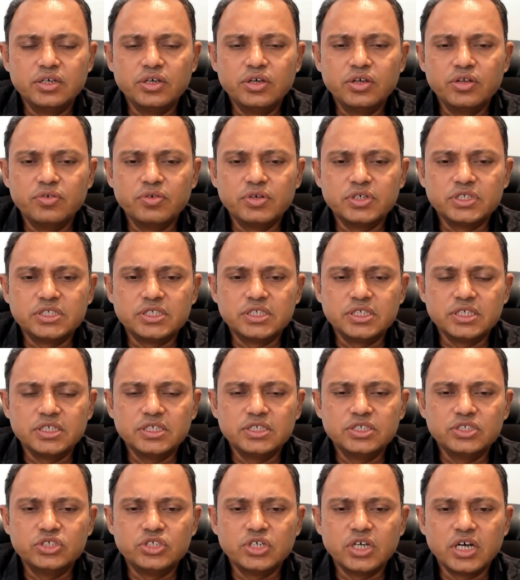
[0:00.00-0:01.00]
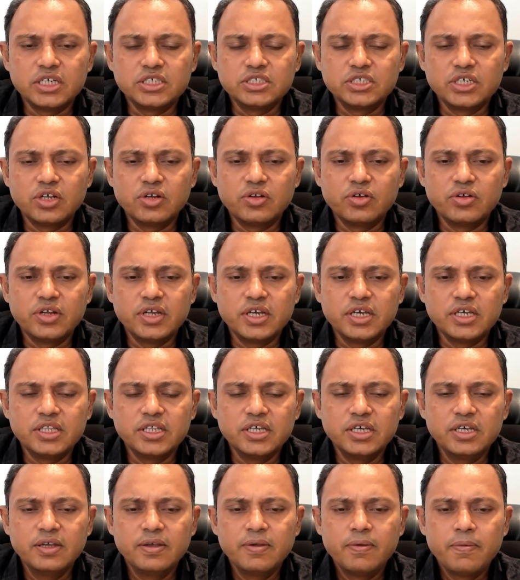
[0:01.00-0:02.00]
యూనివర్సిటీ జార్జియాలోనే
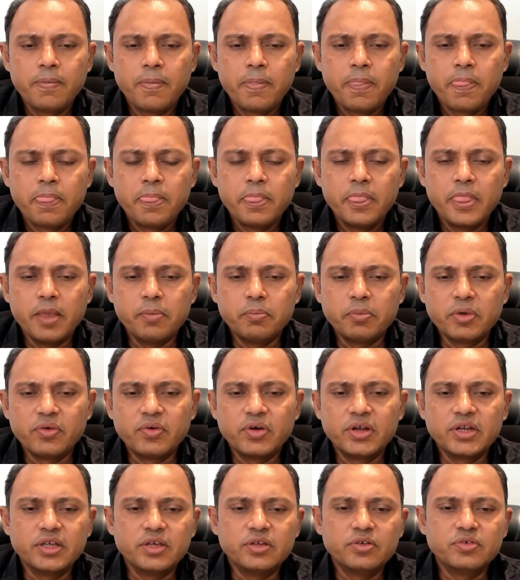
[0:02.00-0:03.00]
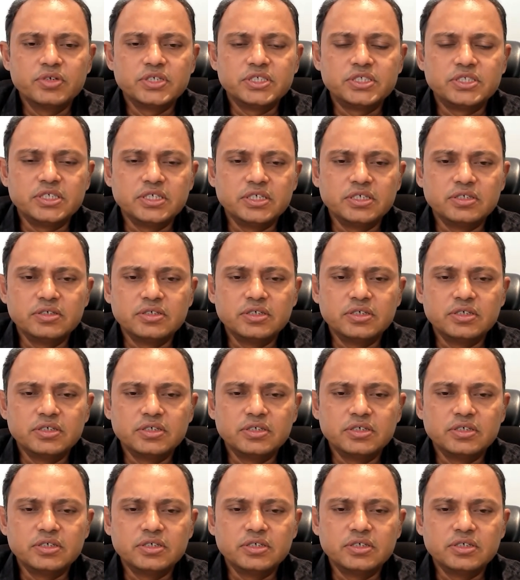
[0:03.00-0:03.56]
ఇది నెంబర్ వన్ యూనివర్సిటీ